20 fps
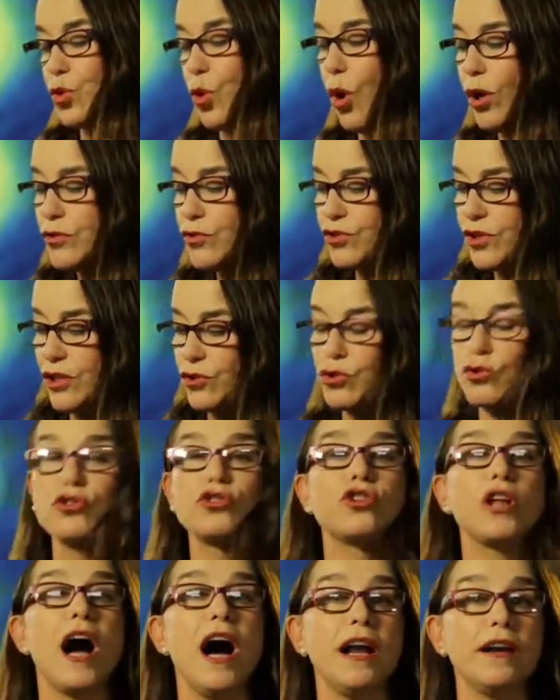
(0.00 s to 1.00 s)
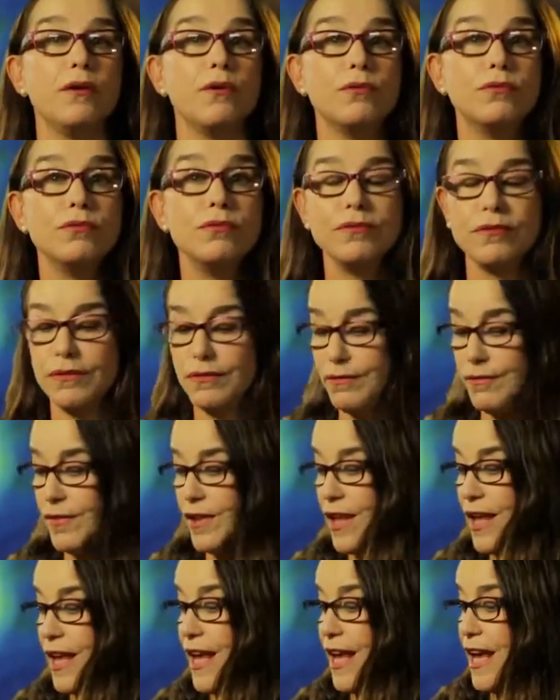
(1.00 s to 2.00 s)
Todos se assustaram.
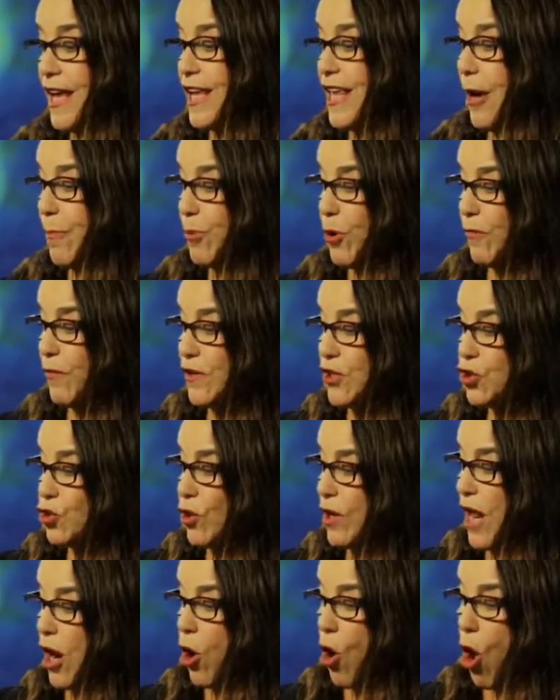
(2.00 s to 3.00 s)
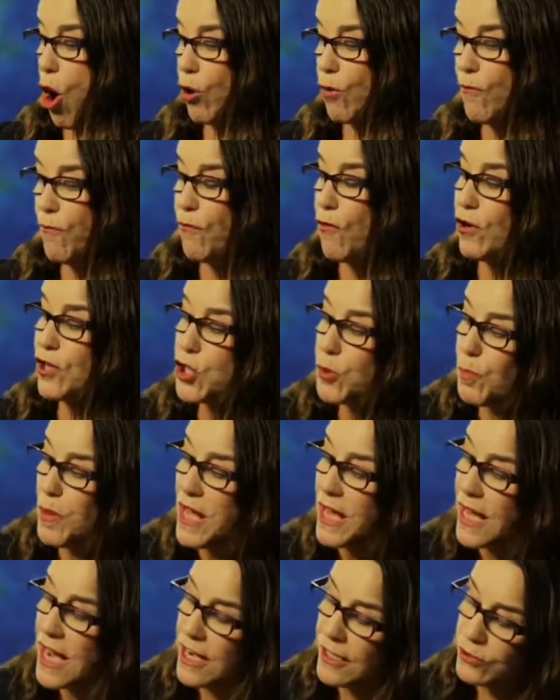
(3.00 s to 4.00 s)
E a professora logo foi
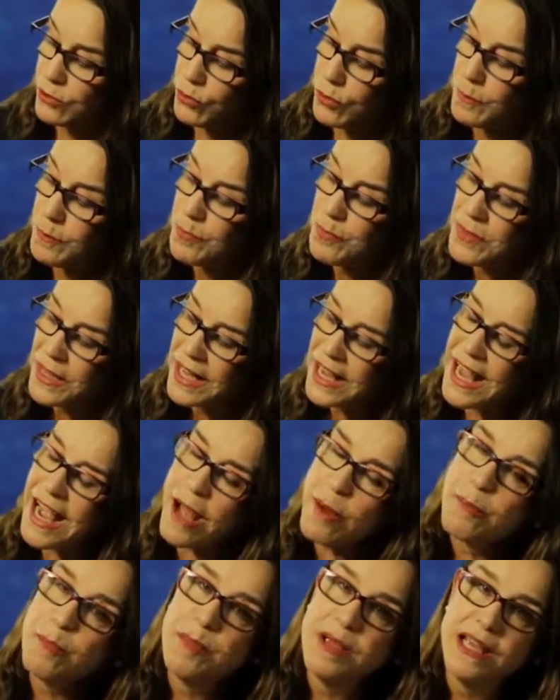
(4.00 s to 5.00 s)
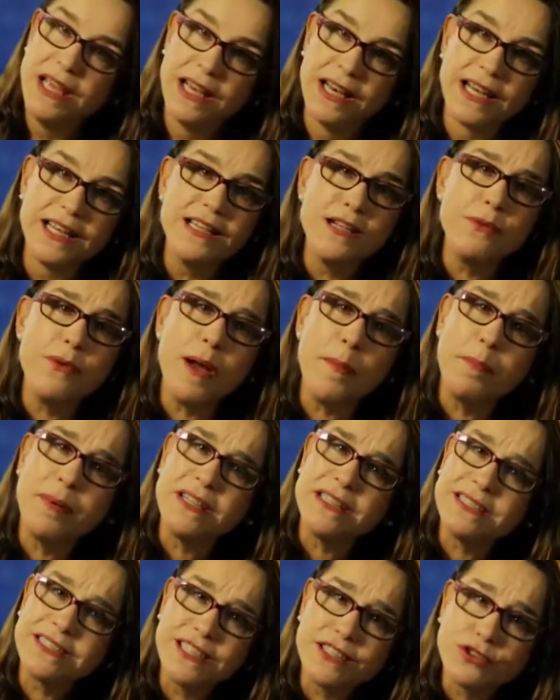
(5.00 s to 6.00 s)
explicando. Camila, não é
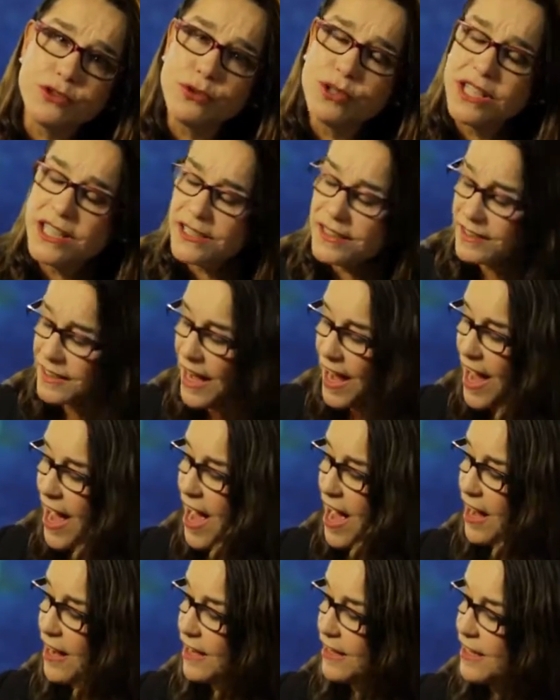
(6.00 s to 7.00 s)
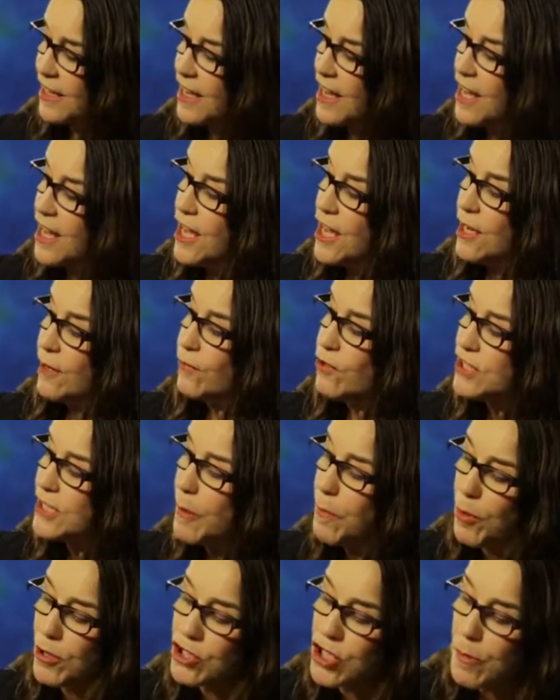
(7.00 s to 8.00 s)
preciso gritar.
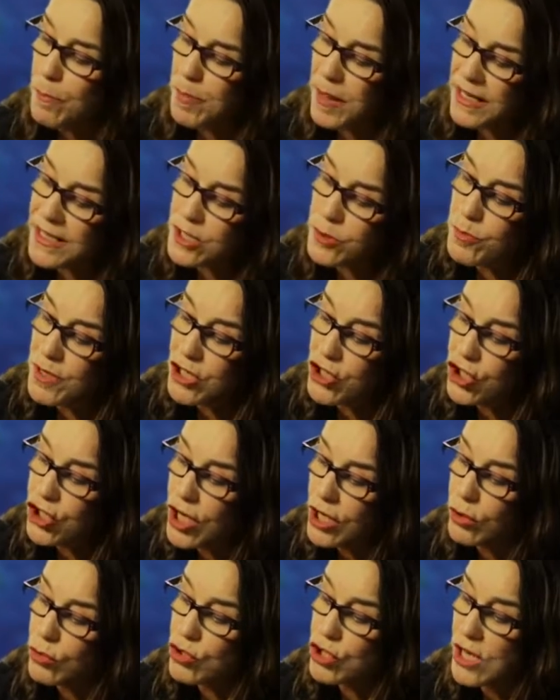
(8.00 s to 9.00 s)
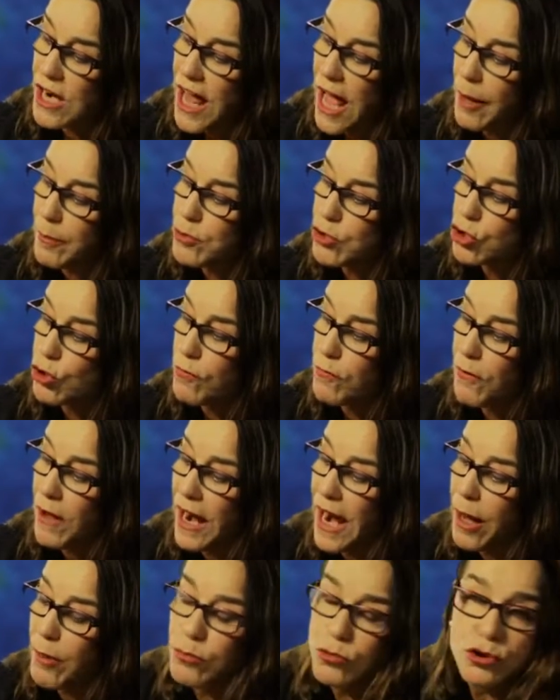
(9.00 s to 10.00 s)
Você pode apenas mexer os lábios ou
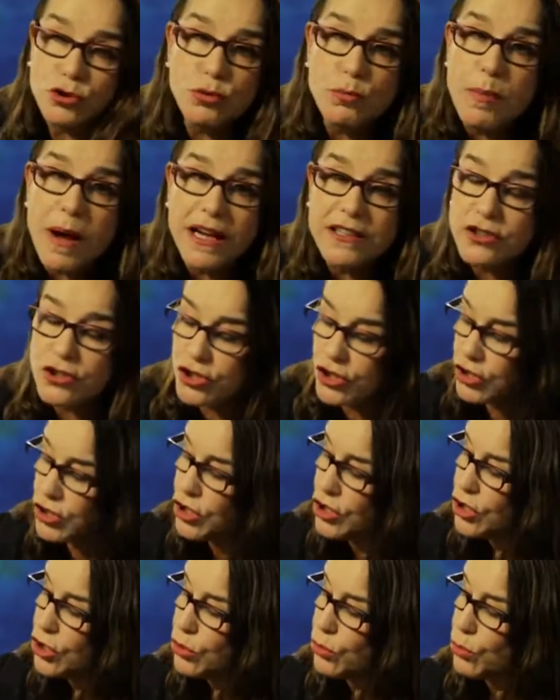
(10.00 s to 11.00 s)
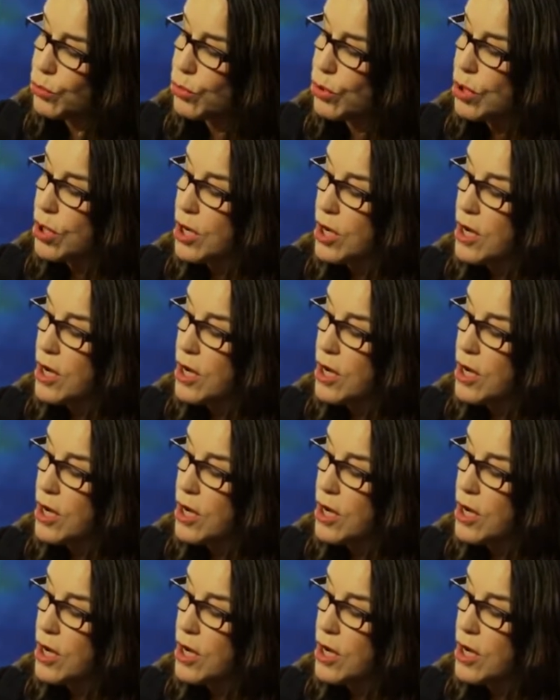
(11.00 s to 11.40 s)
falar muito baixinho.